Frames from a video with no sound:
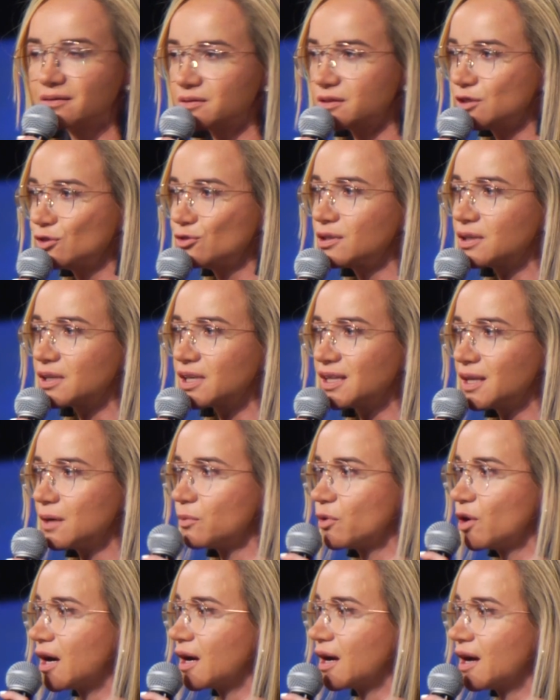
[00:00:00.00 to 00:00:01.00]
si no te
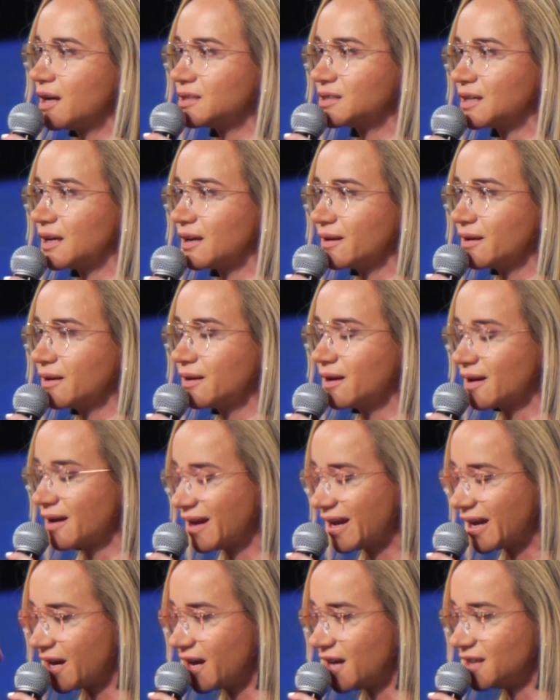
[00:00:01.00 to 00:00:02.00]
quitamos la casa.
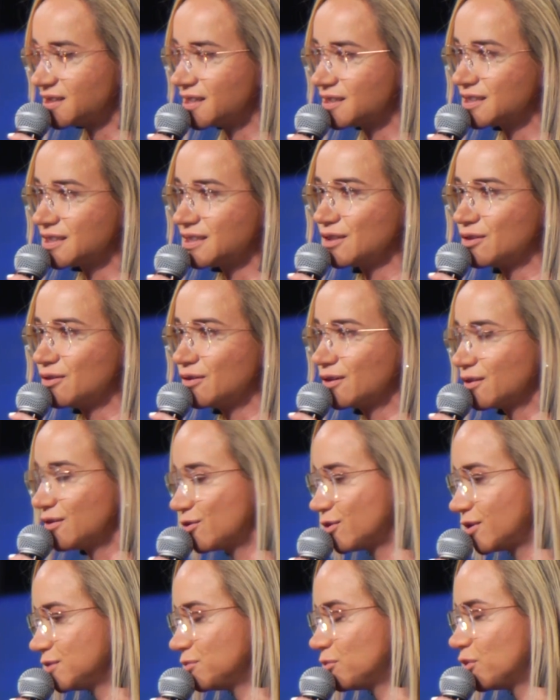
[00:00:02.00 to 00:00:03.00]
Gracias Señor,
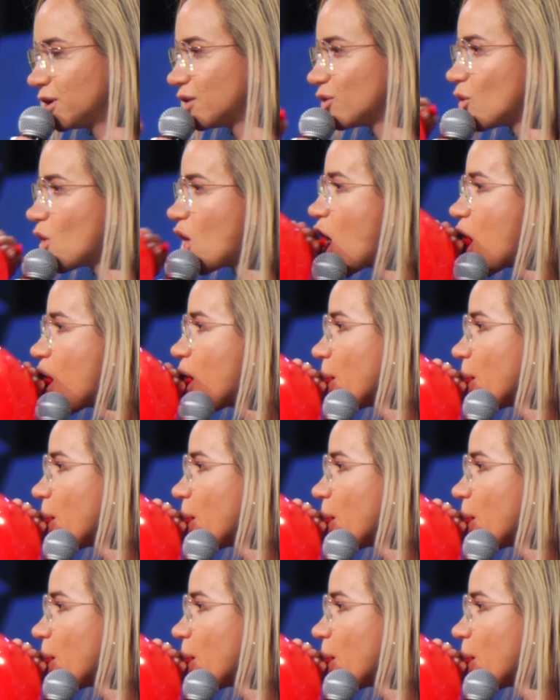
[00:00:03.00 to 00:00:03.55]
tú eres bueno.